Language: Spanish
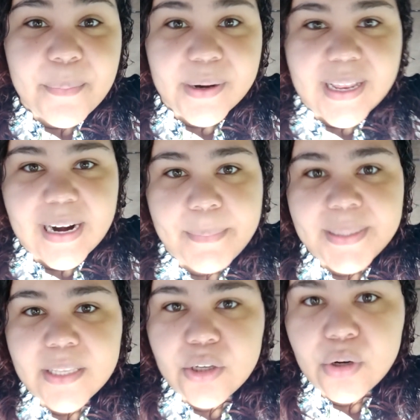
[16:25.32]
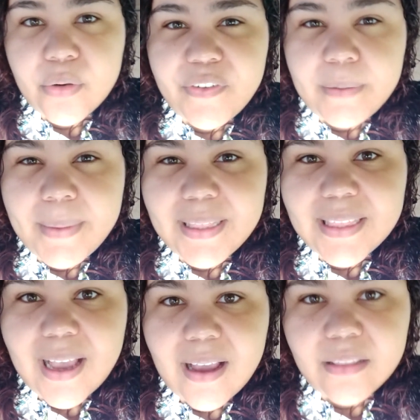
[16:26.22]
Porque realmente yo no filmé
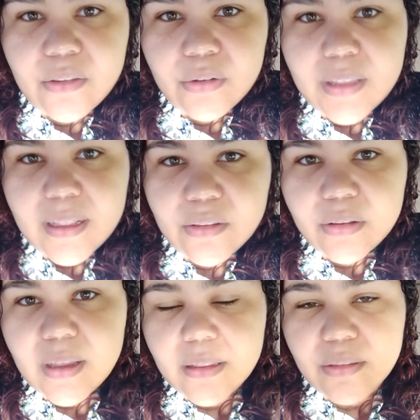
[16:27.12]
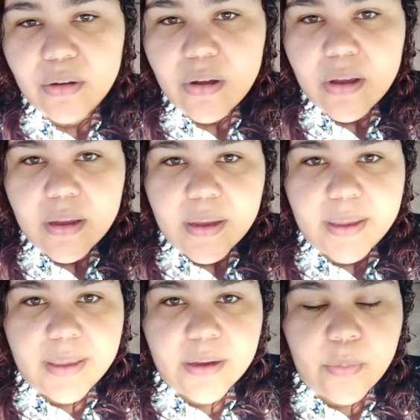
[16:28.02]
tanto, tanto, tanto
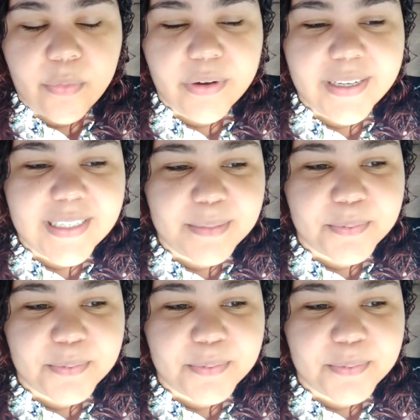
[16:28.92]
eh, como ellas.